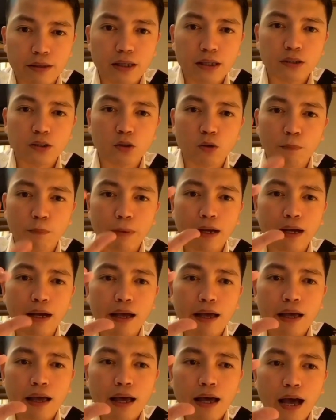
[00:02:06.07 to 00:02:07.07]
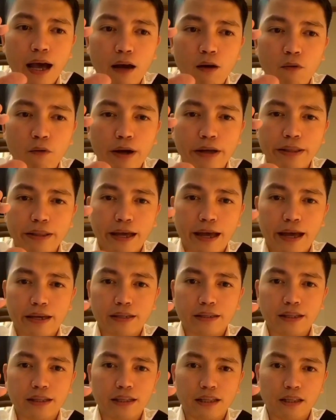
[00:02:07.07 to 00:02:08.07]
So, pag ako ay
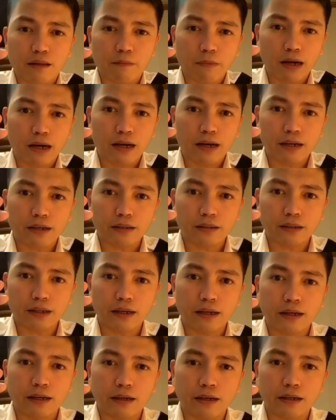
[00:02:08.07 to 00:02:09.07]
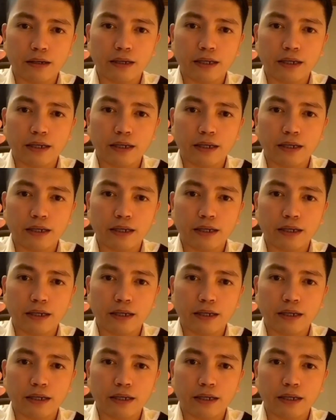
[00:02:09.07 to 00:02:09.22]
nakakita na ng mga uh,